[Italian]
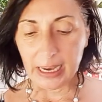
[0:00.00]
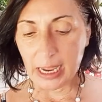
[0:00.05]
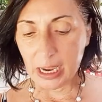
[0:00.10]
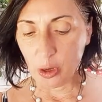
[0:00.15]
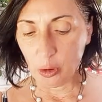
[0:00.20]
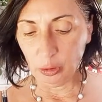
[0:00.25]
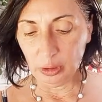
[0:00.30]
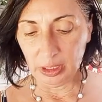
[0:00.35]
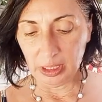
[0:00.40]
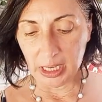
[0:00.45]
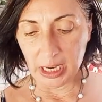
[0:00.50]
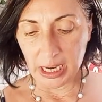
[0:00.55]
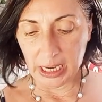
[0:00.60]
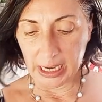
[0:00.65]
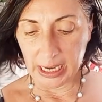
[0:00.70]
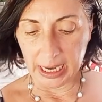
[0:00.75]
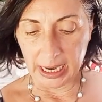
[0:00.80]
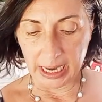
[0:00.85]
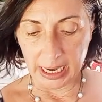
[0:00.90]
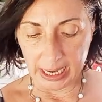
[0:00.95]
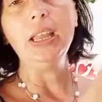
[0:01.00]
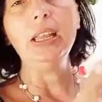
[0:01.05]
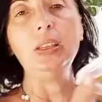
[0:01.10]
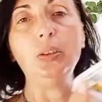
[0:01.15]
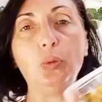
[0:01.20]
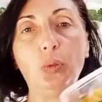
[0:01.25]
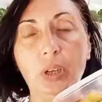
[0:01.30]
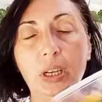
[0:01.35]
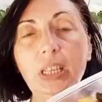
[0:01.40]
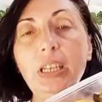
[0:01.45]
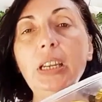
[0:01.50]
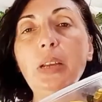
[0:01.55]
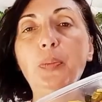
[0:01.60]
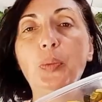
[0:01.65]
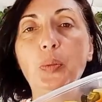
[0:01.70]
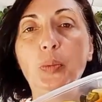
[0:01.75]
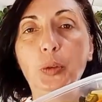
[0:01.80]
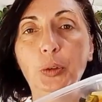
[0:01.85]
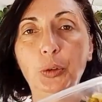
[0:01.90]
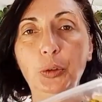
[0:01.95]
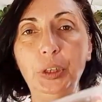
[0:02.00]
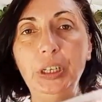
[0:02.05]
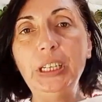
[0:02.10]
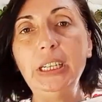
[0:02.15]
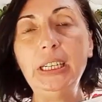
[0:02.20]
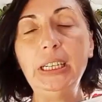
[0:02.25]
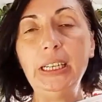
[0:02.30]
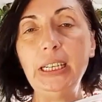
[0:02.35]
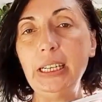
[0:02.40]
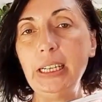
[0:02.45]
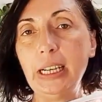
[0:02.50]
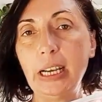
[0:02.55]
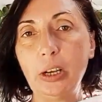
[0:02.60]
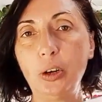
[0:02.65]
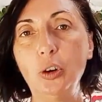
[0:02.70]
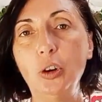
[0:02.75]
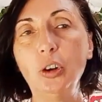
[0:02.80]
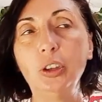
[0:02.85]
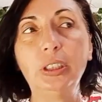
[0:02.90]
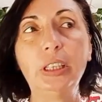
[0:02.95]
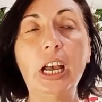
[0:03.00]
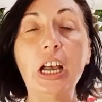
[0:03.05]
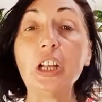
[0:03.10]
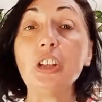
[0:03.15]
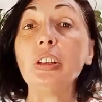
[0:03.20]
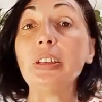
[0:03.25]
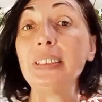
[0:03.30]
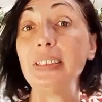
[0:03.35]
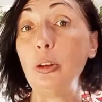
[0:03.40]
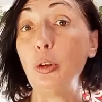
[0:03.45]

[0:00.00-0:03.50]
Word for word: che contiene zucchine, pomodorini, carota,